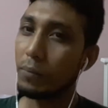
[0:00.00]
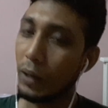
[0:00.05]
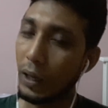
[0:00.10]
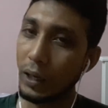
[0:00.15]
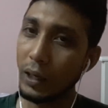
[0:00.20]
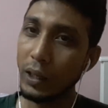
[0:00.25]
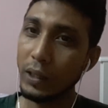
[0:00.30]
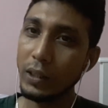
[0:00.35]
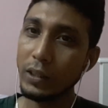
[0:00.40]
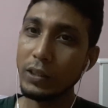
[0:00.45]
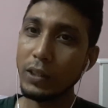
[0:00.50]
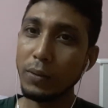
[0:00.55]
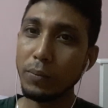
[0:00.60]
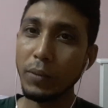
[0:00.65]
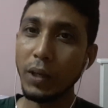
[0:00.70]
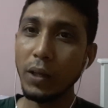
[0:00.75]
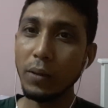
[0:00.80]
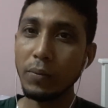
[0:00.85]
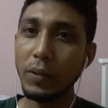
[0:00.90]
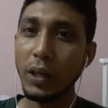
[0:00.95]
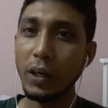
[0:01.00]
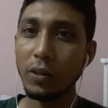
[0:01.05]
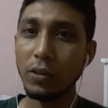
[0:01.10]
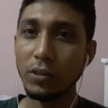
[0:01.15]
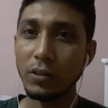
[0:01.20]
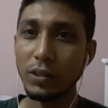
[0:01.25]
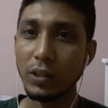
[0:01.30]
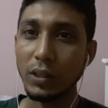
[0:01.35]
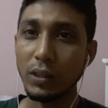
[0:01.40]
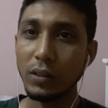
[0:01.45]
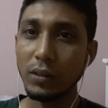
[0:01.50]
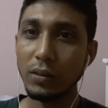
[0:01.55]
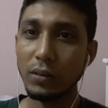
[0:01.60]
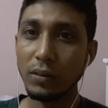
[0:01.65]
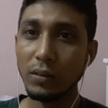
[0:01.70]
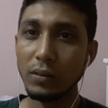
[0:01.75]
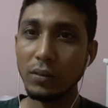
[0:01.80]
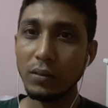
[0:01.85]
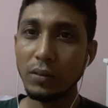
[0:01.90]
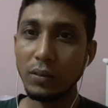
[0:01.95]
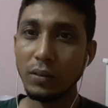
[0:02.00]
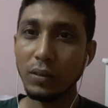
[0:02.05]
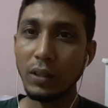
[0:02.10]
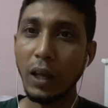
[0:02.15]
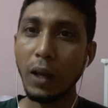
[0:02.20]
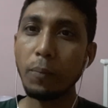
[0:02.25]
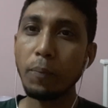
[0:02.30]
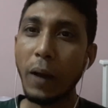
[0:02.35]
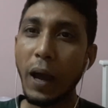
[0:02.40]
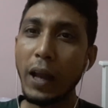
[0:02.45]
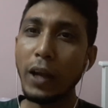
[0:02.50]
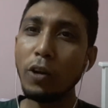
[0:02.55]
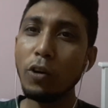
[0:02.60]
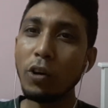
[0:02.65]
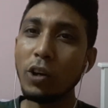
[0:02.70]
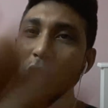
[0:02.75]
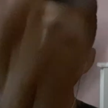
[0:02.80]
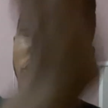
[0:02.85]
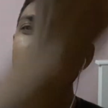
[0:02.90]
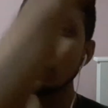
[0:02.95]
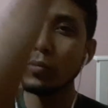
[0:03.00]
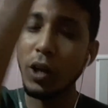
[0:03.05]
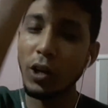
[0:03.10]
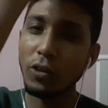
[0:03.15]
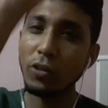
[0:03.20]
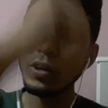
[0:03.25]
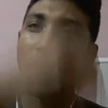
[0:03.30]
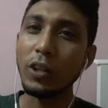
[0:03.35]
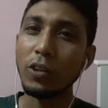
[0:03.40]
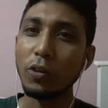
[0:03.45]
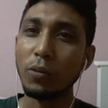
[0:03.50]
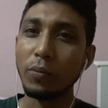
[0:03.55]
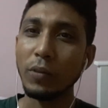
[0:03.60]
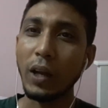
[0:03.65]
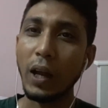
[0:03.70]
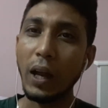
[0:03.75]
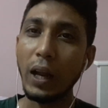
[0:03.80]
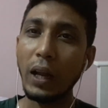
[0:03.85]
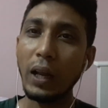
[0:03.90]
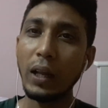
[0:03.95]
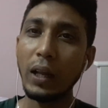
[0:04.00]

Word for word: বাংলাদেশের মেয়ে বিয়ে করছে তার পায়ের নখে সমানো না তোমরা